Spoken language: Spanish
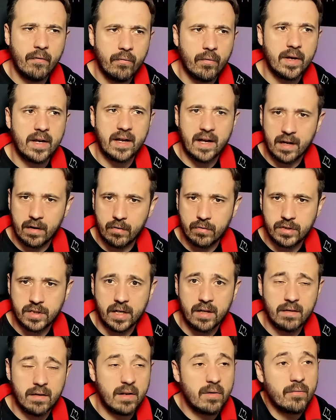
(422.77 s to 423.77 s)
fue Carlos
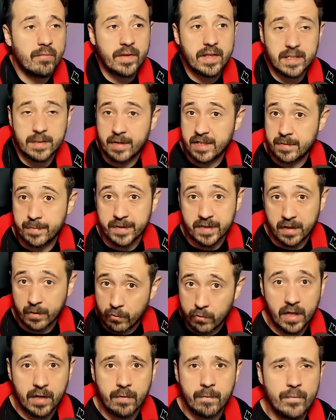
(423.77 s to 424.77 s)
Sainz en un fin de semana
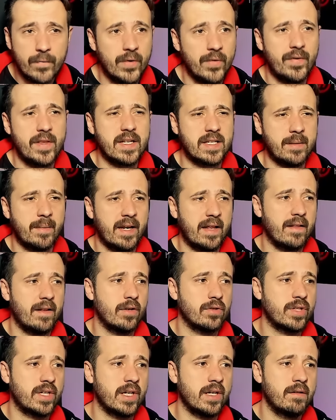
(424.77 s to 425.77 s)
espectacular. Un fin de semana de
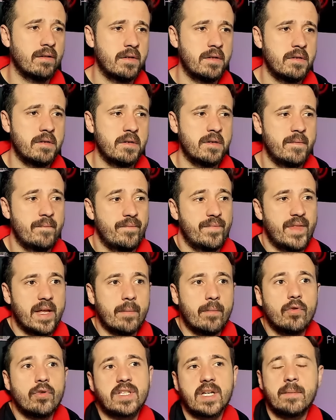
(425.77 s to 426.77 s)
los que
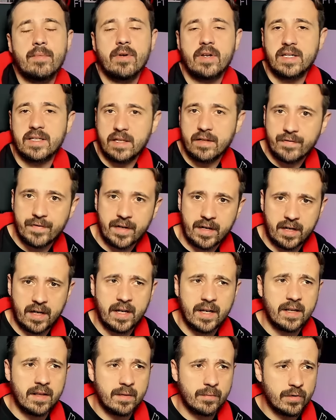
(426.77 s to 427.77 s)
demuestran por qué está en
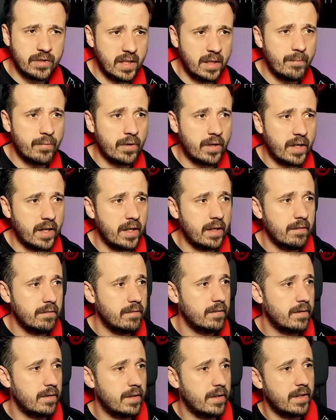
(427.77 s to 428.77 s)
Ferrari, demuestran por qué
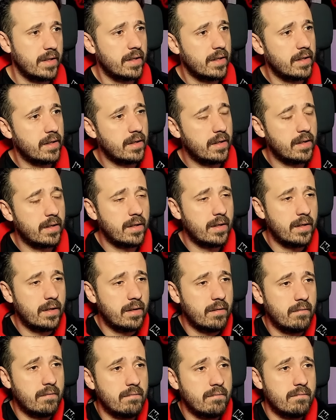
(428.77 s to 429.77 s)

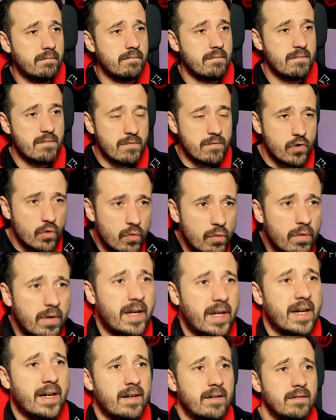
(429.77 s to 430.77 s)
eh,
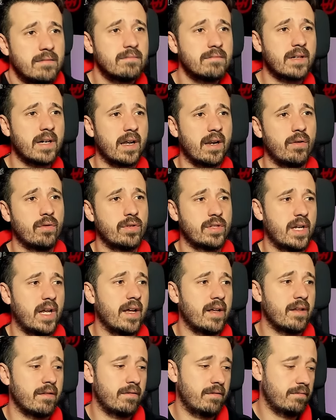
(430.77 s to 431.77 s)
nunca Carlos
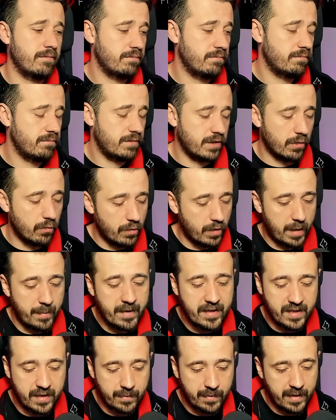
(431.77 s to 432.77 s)
Sainz
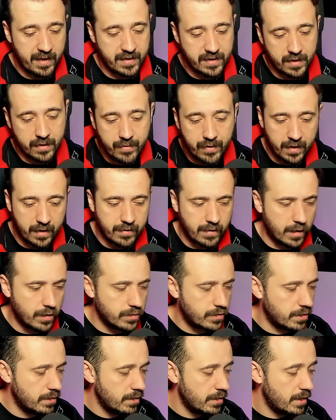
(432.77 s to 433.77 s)
seguramente vaya a ser Fernando
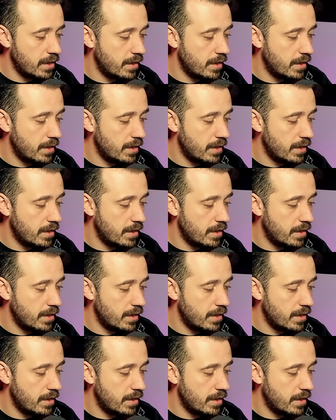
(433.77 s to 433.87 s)
Alonso,